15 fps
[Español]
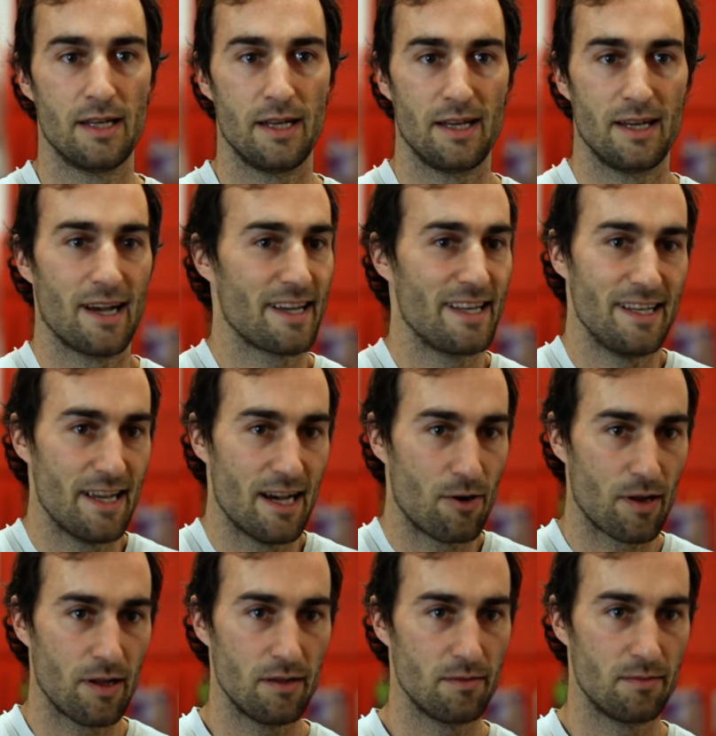eh, aquí y
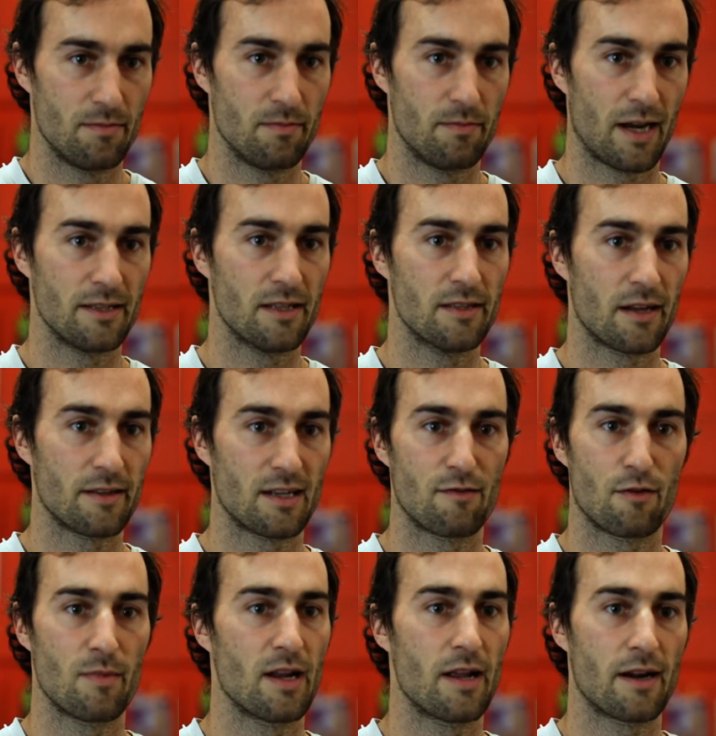ahora para intentar
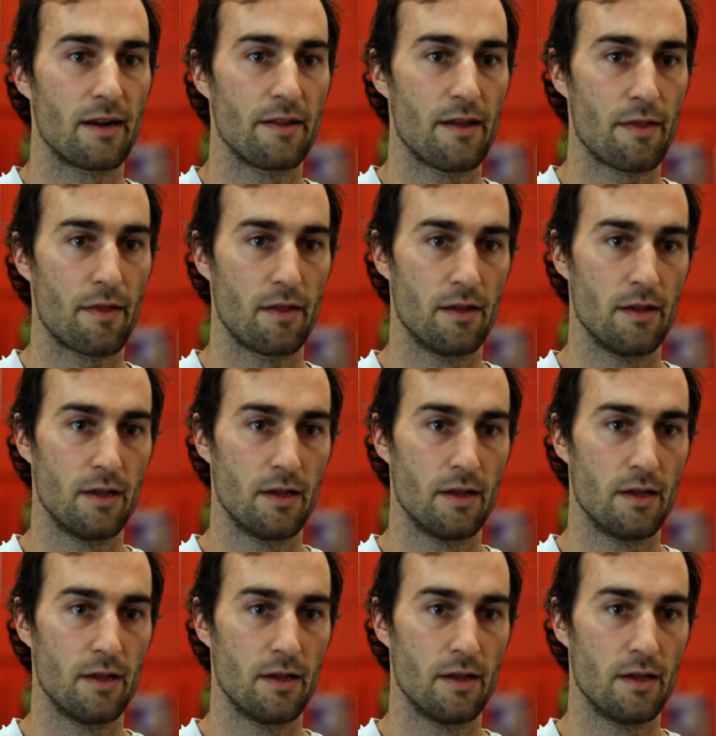transformar la realidad